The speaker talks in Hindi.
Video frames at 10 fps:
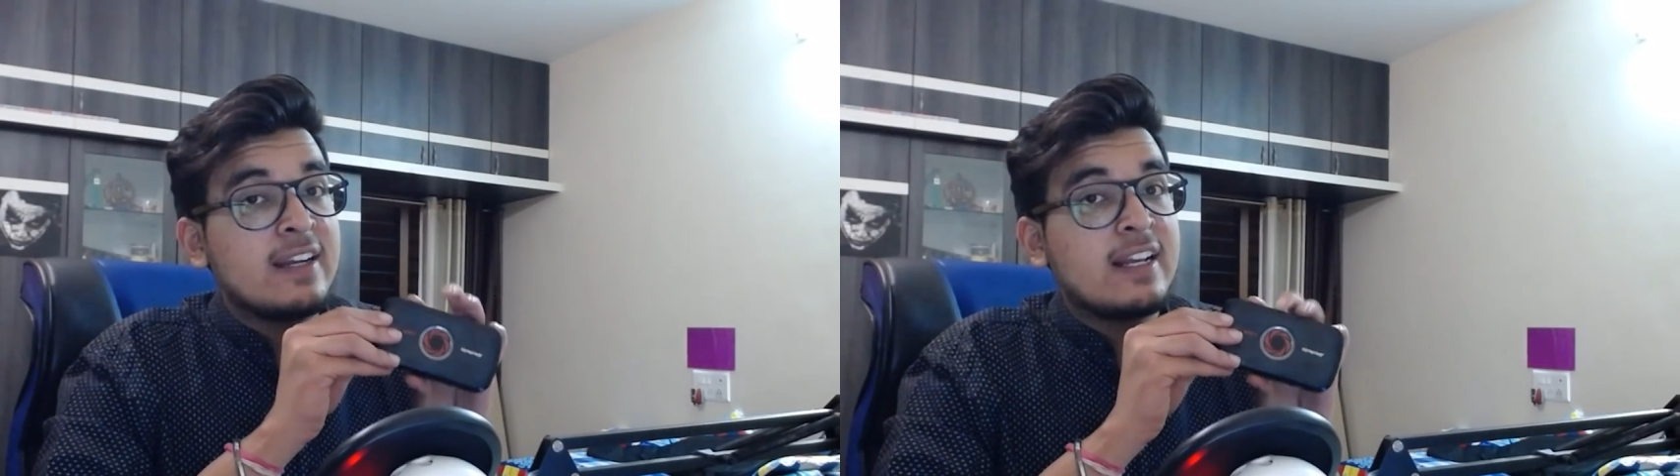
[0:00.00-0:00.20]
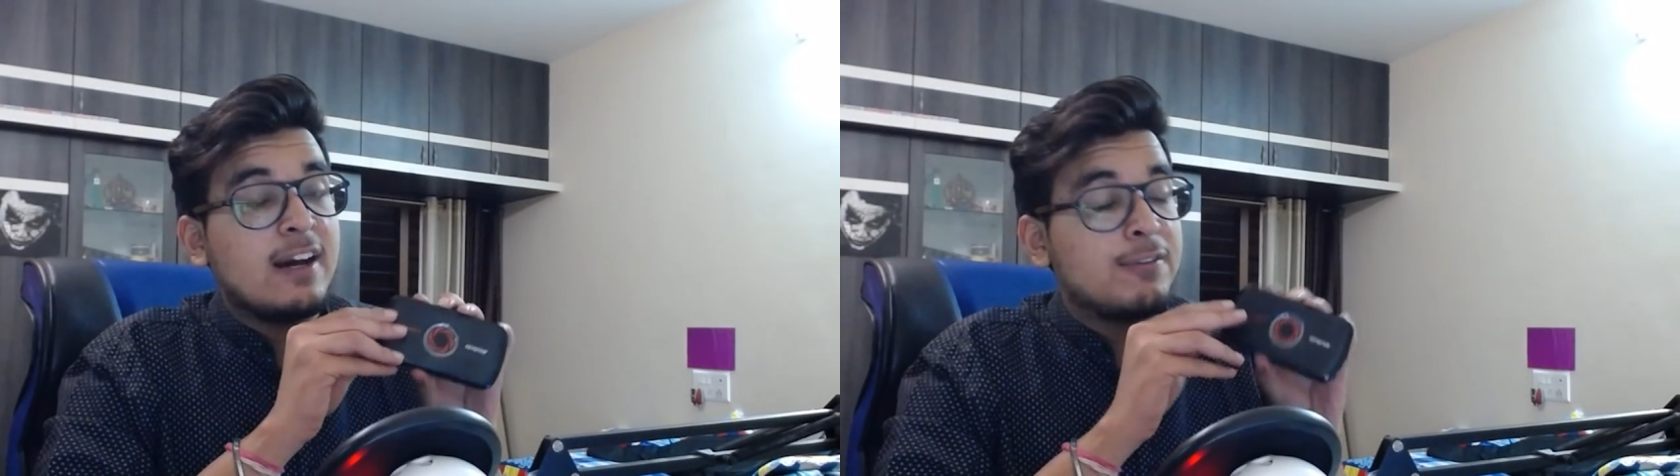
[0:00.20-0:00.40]

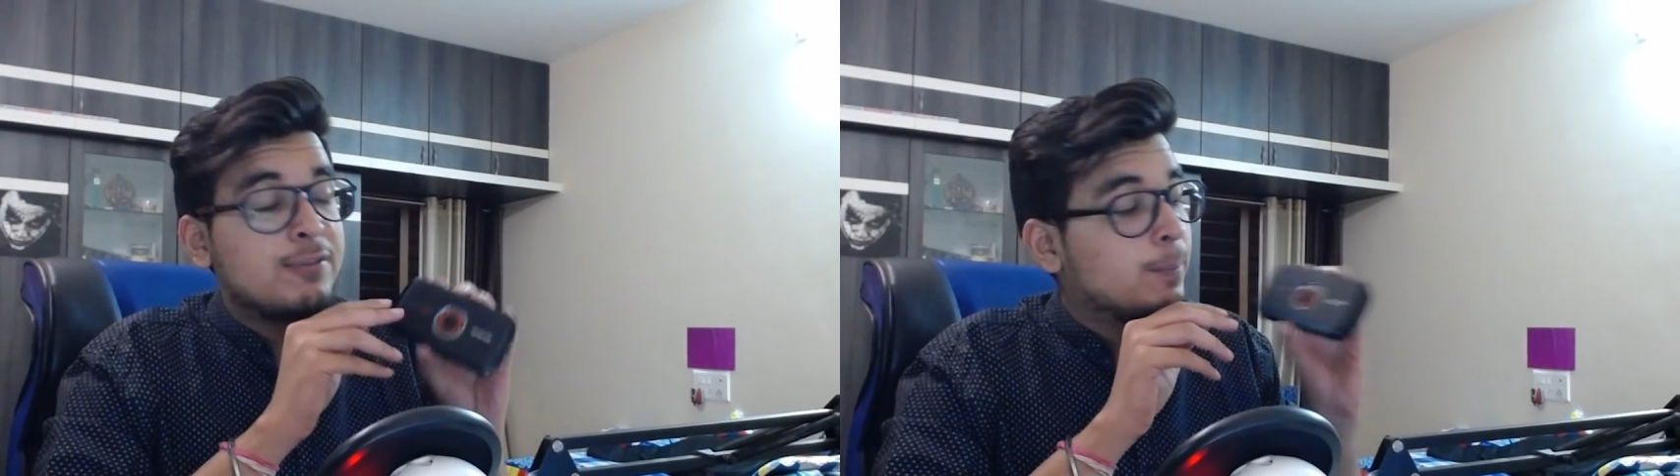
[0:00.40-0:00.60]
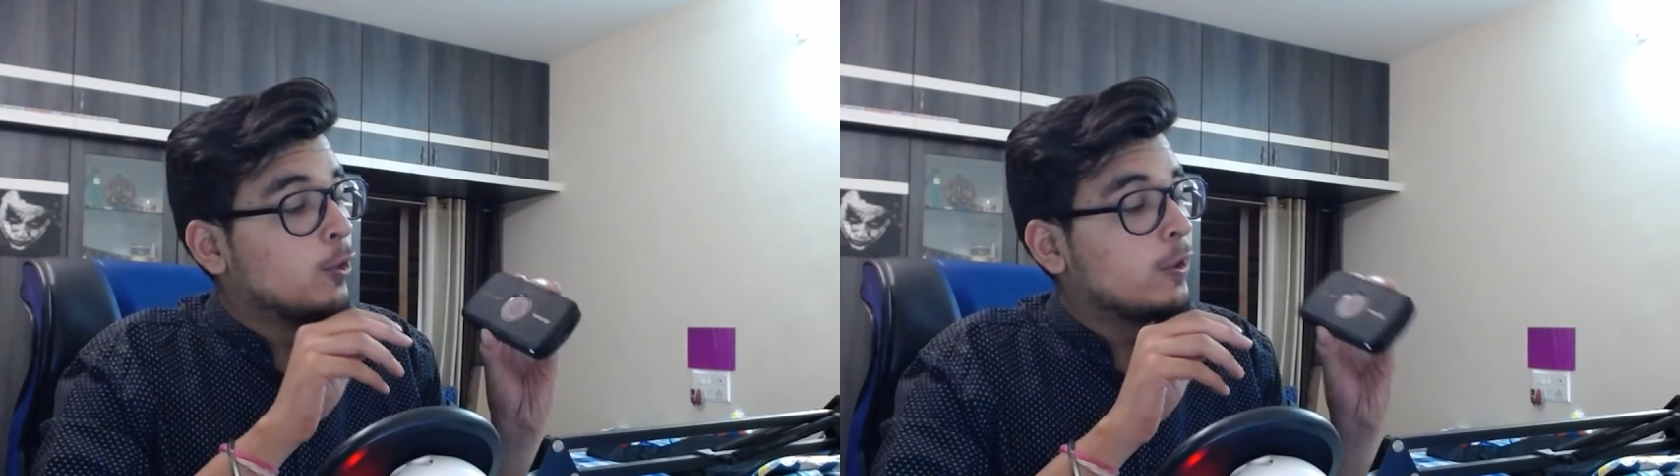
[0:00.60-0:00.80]
कार्ड
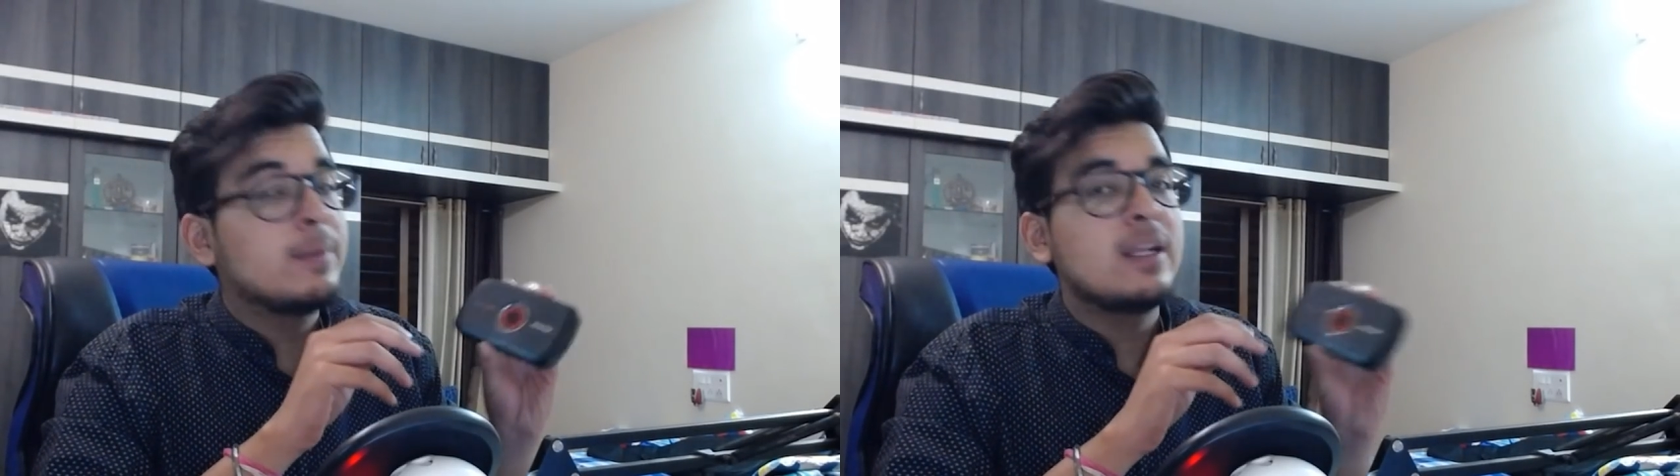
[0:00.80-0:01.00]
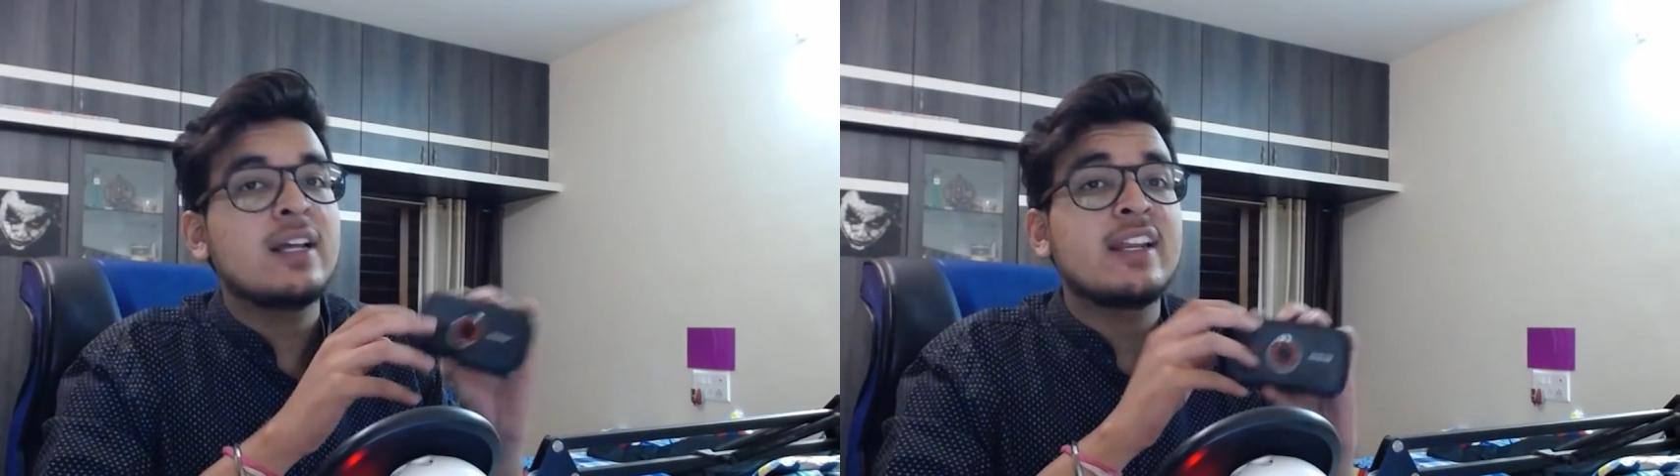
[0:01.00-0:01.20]
काफ़ी
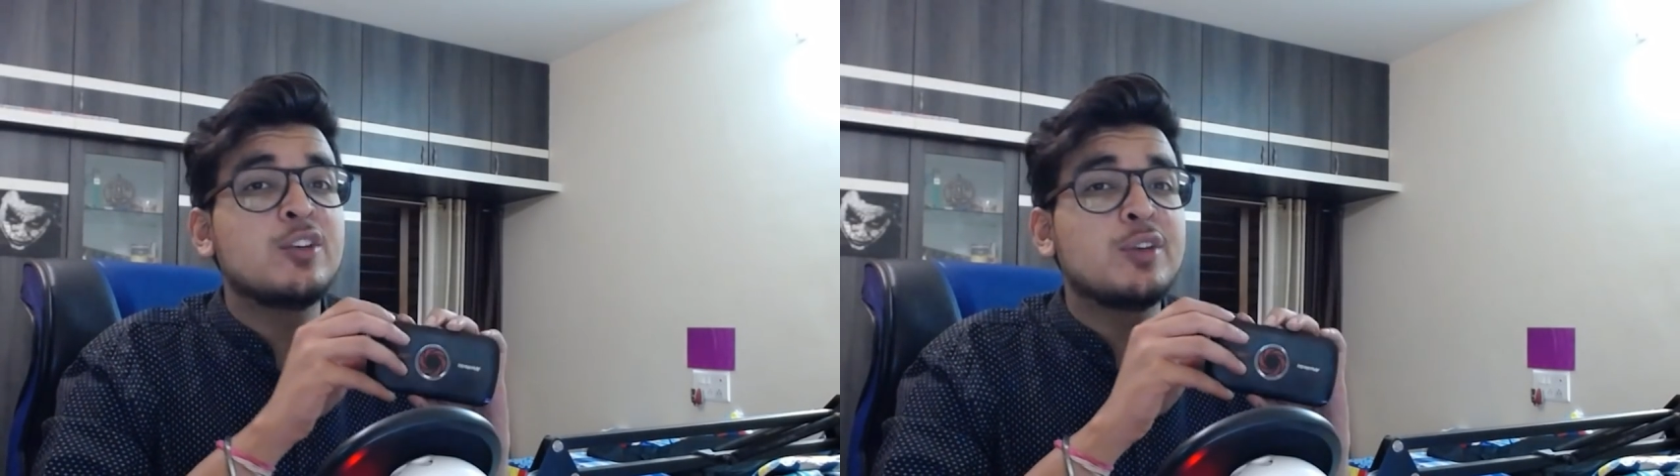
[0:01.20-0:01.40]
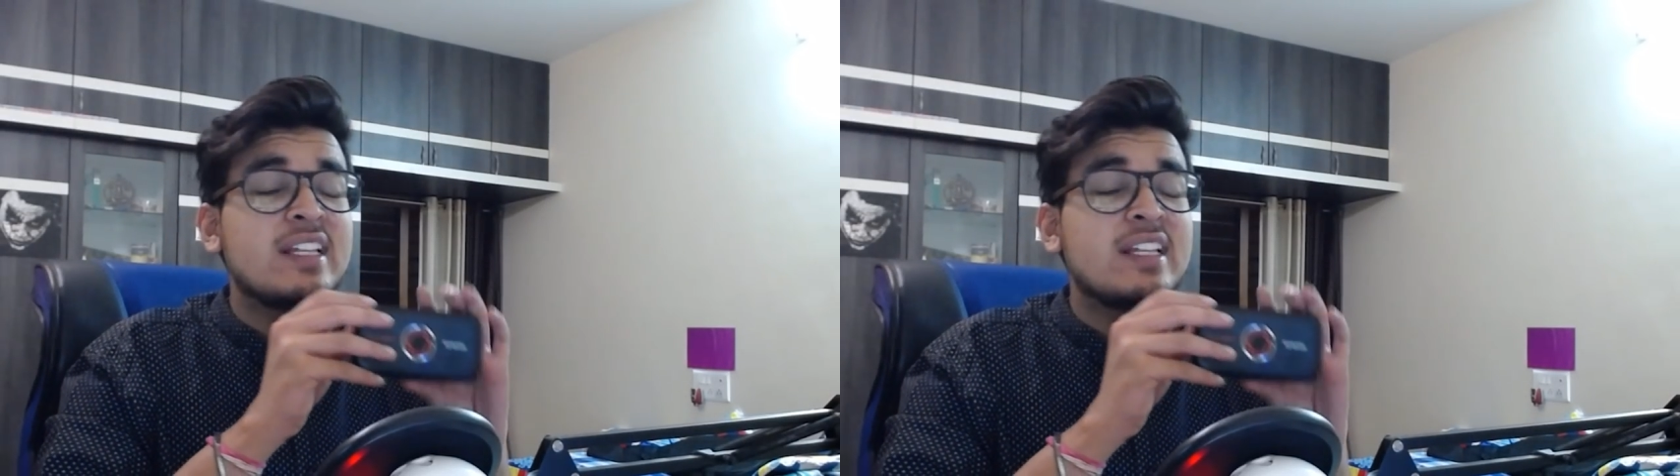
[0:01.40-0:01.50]
पोर्टेबल लग रहा